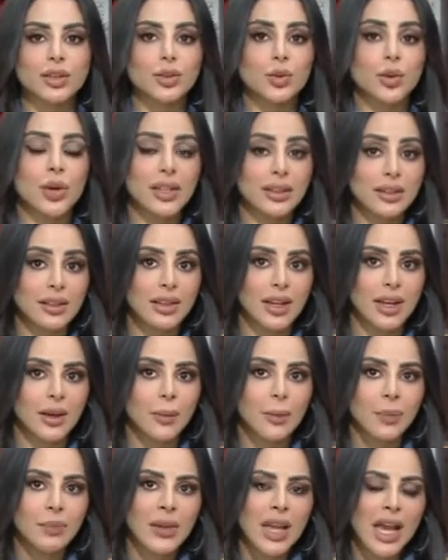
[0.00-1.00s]

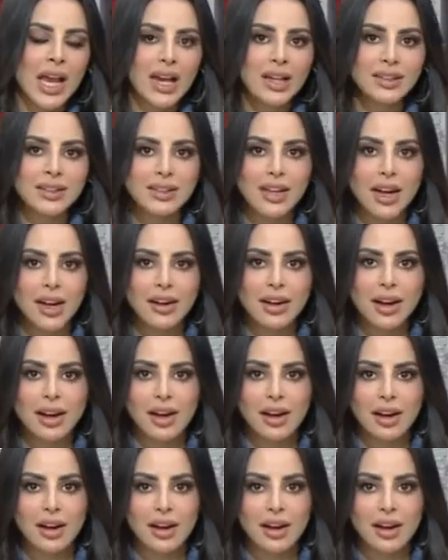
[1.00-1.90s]
تغطي الصحراء